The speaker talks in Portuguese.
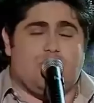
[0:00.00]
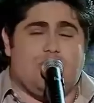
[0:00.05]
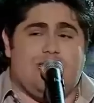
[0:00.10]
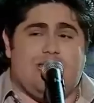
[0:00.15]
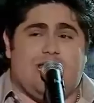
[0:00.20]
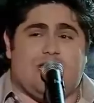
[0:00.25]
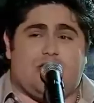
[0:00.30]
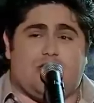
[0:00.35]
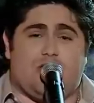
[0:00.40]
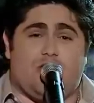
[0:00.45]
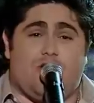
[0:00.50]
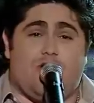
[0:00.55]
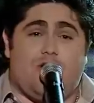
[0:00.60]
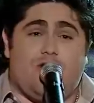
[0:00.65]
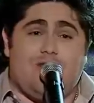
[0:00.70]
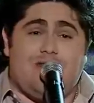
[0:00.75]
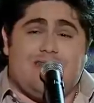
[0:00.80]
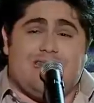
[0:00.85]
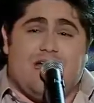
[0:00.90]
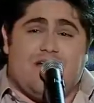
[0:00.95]
unhas
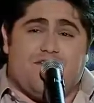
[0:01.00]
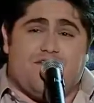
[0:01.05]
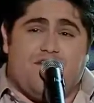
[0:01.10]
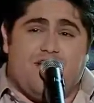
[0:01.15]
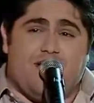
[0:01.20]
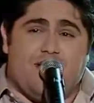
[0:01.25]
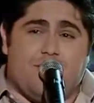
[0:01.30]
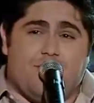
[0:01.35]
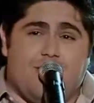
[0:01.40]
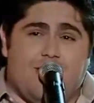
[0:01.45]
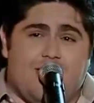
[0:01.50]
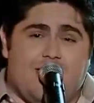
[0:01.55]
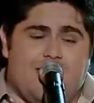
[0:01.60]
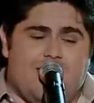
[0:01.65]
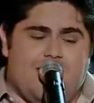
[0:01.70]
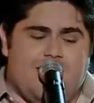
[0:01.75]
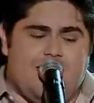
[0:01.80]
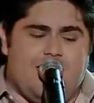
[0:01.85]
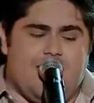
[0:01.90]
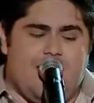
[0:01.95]
toda
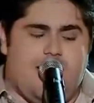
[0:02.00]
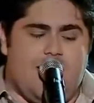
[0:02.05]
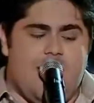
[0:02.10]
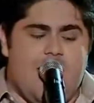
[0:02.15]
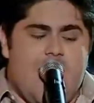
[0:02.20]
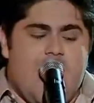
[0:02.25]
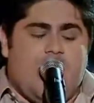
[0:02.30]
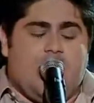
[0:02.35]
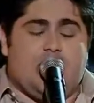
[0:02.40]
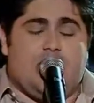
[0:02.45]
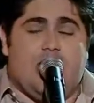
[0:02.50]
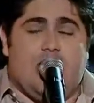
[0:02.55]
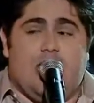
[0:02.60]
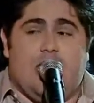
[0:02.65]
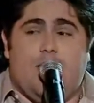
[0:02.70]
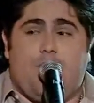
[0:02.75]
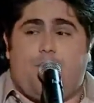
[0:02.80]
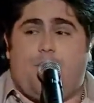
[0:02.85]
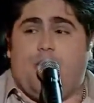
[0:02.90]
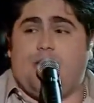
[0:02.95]
vermelha.
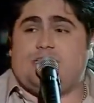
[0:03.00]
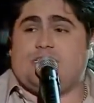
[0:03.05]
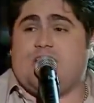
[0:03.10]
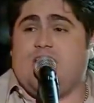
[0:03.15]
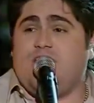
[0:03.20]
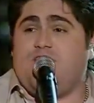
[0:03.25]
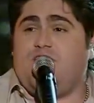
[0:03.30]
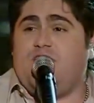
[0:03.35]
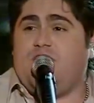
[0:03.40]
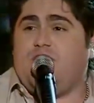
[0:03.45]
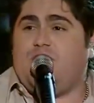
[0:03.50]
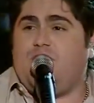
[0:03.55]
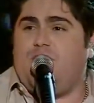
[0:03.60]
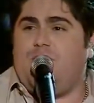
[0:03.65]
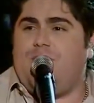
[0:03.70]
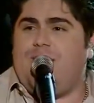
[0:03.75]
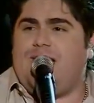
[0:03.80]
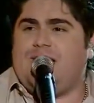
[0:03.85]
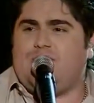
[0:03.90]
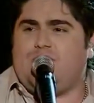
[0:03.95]
Depois que ficou
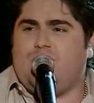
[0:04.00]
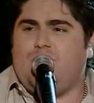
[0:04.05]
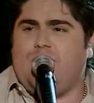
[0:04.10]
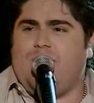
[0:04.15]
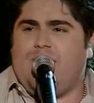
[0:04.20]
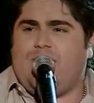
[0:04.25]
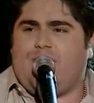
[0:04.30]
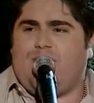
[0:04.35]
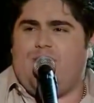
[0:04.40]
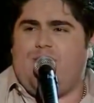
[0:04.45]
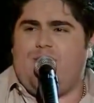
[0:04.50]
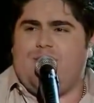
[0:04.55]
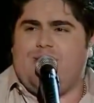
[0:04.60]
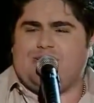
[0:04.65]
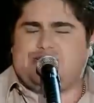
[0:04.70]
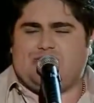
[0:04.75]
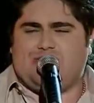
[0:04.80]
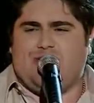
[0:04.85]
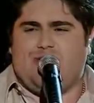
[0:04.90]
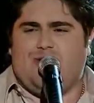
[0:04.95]
madura,
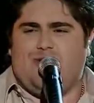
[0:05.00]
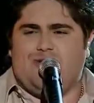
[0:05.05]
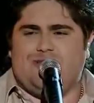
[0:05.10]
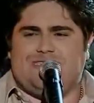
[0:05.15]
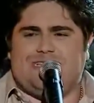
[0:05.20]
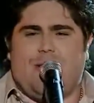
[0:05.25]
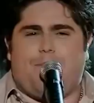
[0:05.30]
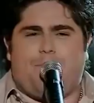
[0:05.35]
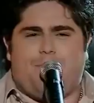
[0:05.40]
começou a usar